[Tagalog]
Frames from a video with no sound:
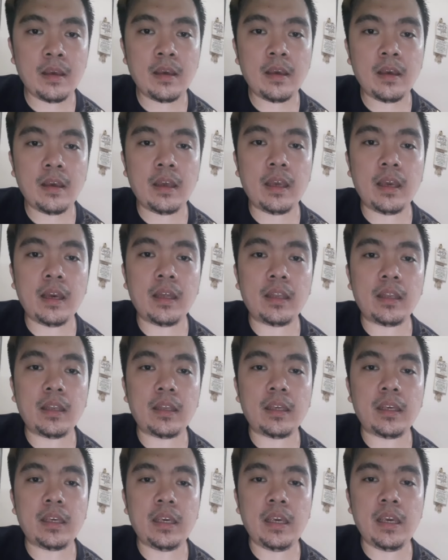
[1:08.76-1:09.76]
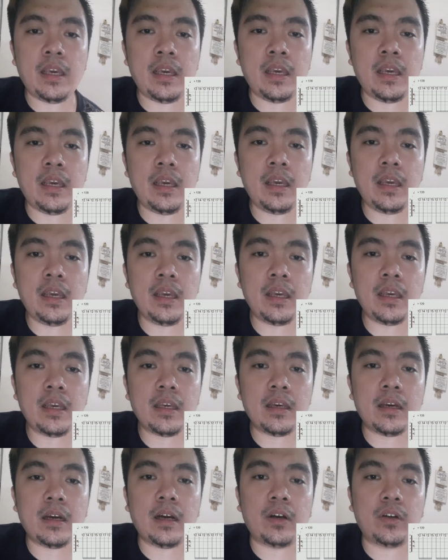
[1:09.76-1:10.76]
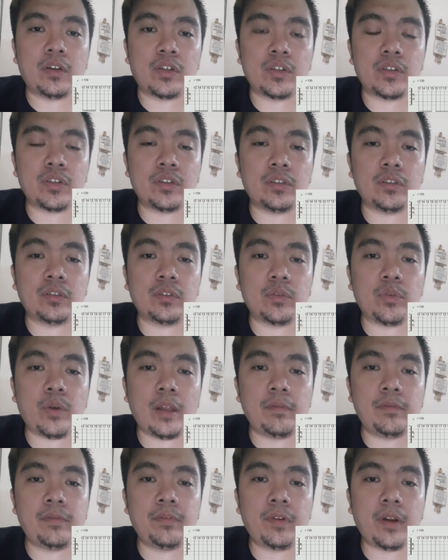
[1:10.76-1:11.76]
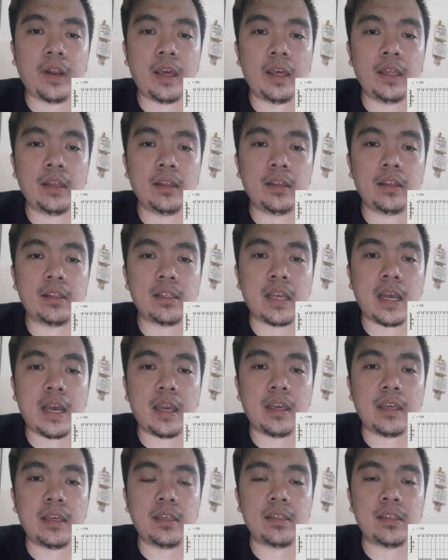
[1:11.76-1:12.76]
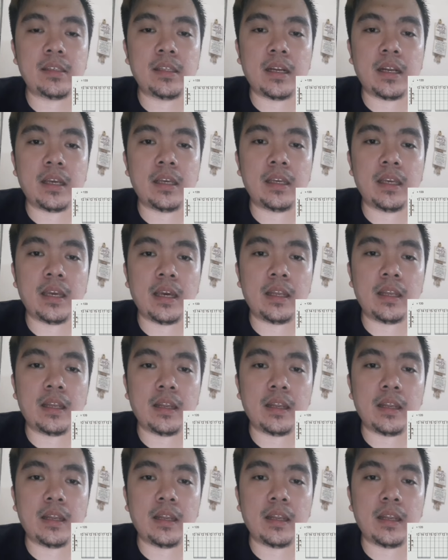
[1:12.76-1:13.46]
Ayan. E or so 12 fret sa high E string. Yan.